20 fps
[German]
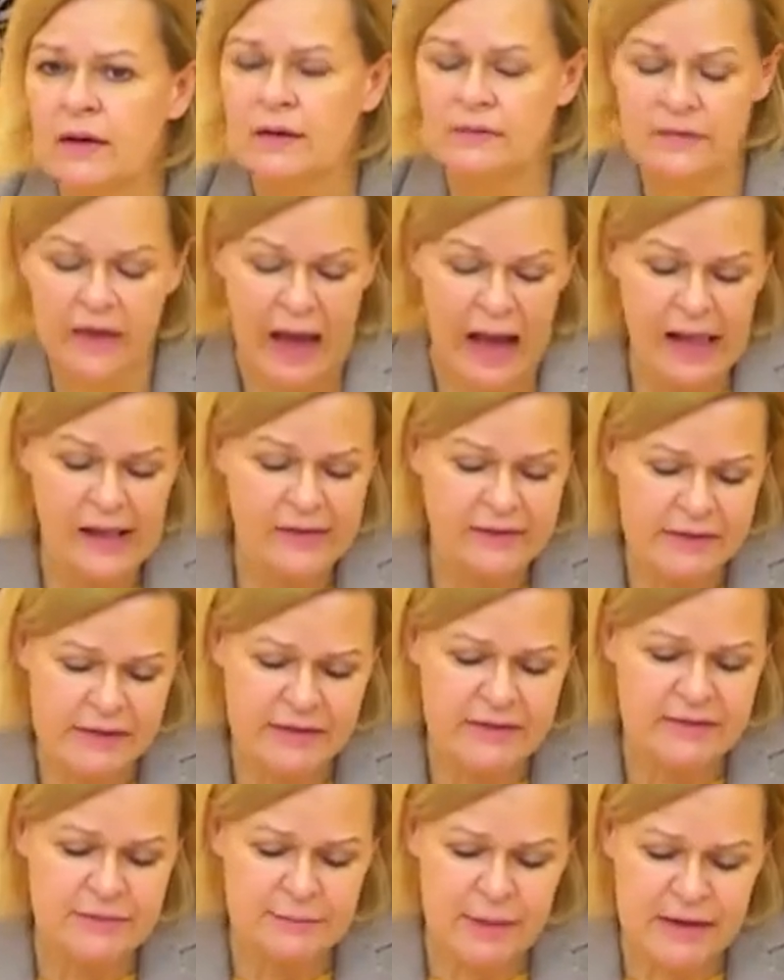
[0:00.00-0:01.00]
die
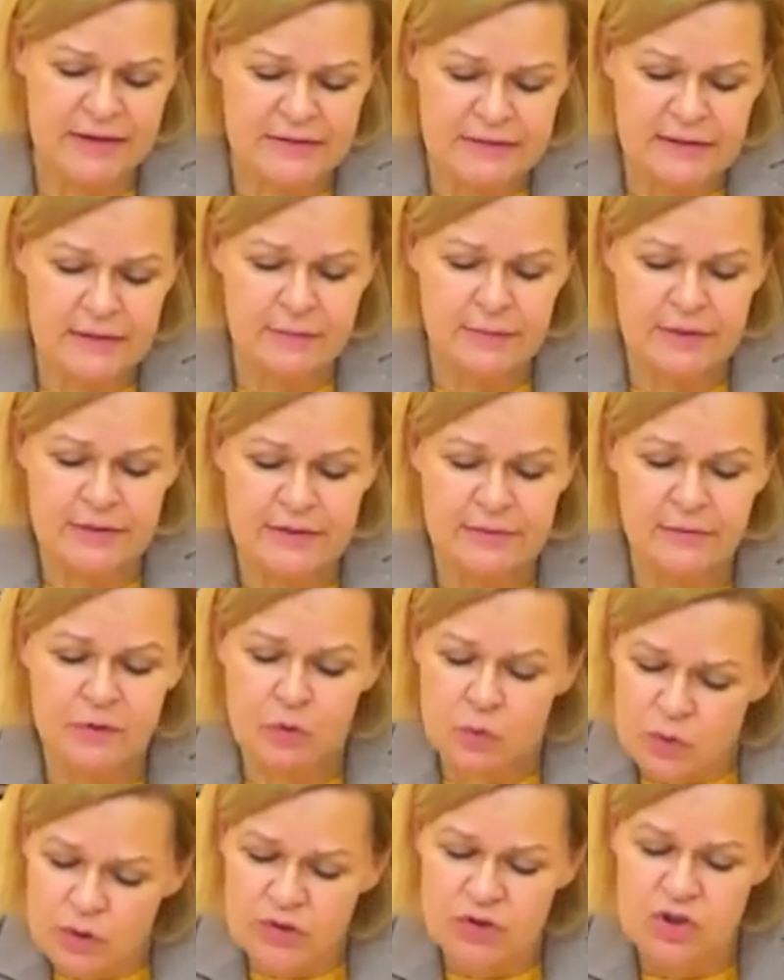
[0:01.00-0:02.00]
Alltagsmaske mit dem
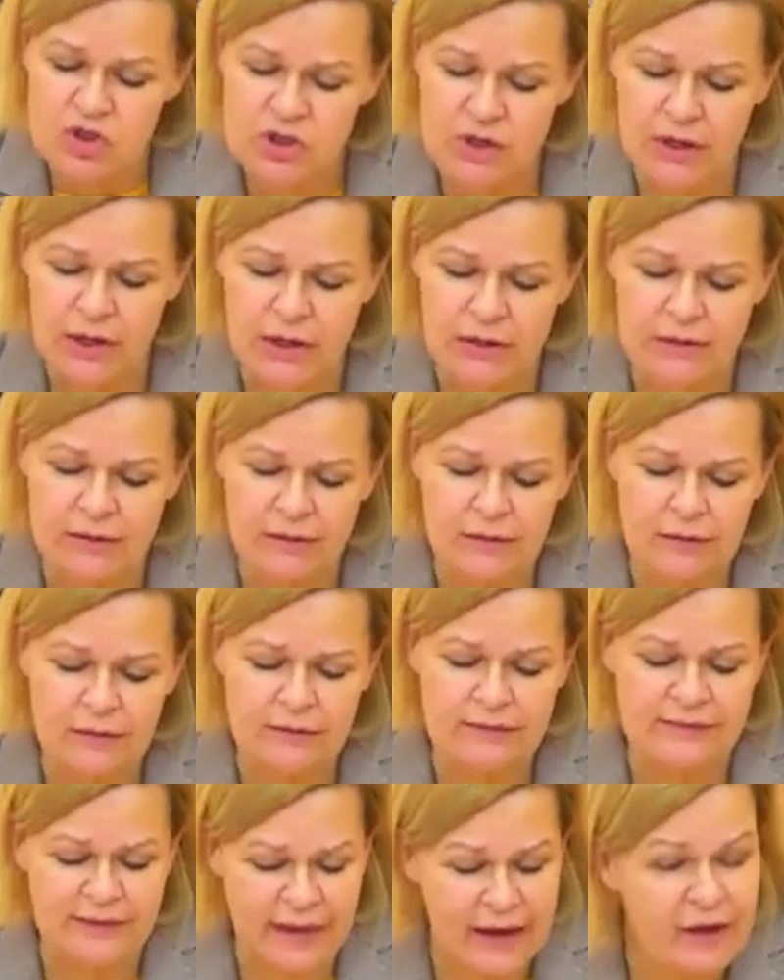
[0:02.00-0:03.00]
Judenstern,
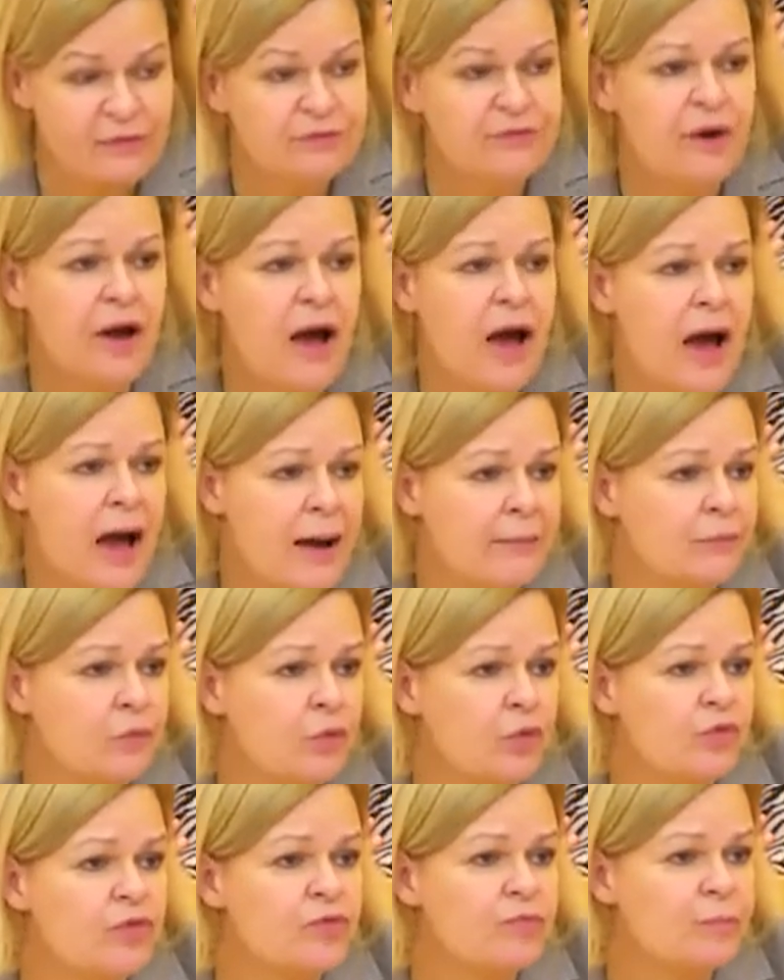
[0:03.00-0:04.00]
der
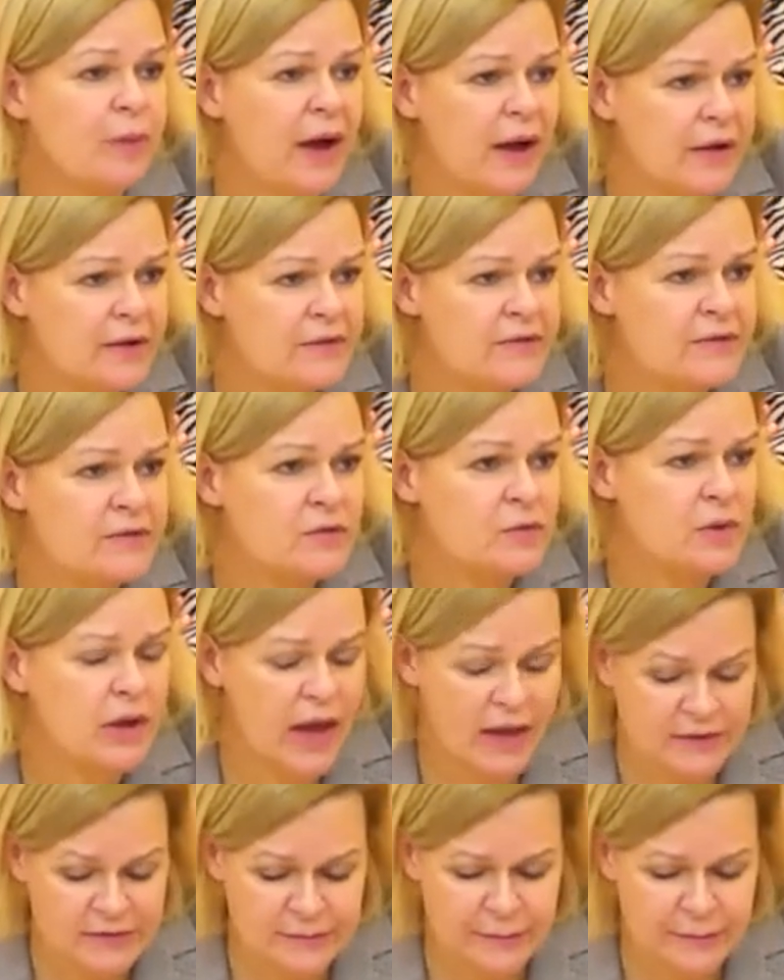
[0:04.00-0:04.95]
verharmlost beides zugleich,